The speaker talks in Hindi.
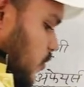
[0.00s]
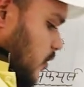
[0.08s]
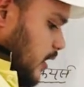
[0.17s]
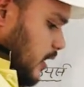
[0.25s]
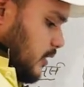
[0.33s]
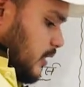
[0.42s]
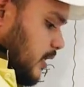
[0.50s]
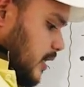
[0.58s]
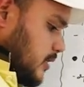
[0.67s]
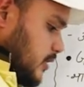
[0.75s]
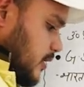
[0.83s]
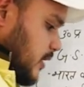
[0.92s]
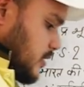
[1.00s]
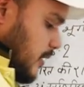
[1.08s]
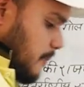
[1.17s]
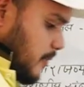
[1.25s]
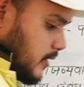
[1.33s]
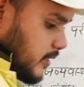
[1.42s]
और अंतर्राष्ट्रीय
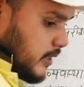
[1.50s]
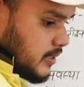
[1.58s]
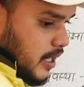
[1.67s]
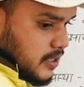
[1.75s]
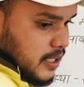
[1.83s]
संबंध के साथ